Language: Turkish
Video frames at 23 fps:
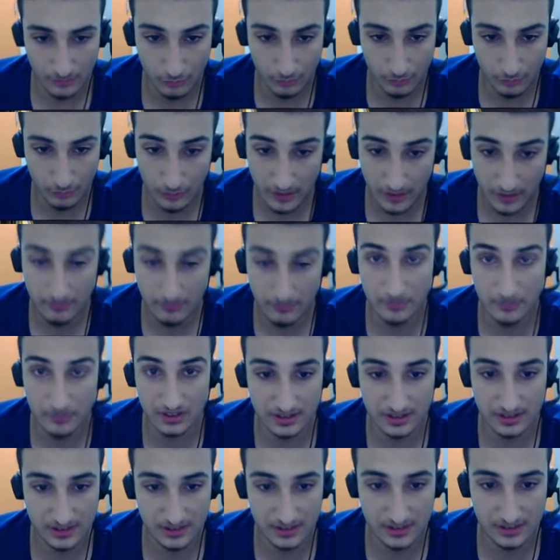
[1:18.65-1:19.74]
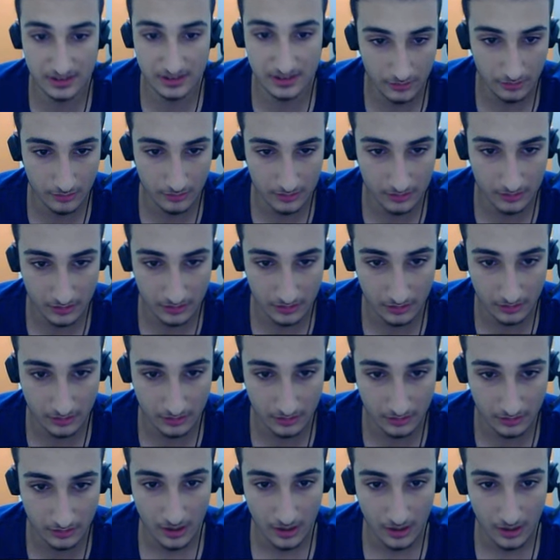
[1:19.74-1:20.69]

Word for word: fullenmemiş aslında bakıyorsak.